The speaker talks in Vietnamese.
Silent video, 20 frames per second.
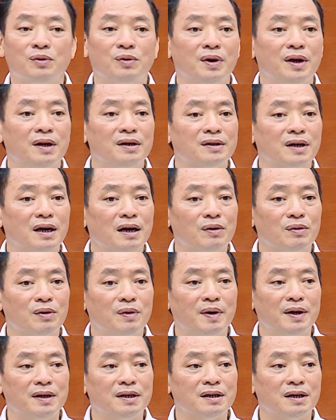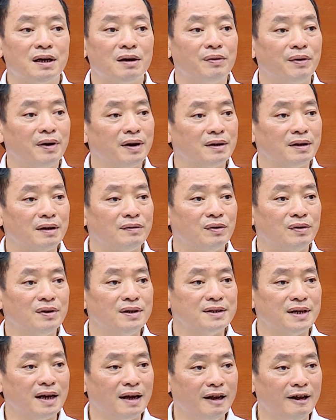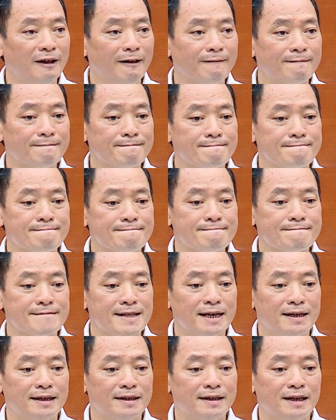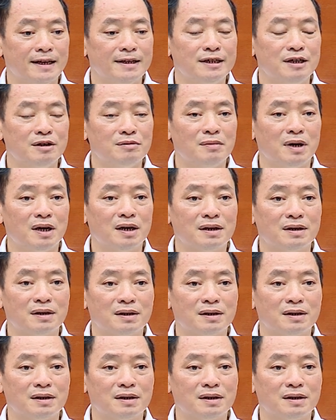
quyền cho các ủy ban nhân các huyện thành phố thị xã thế nhưng mà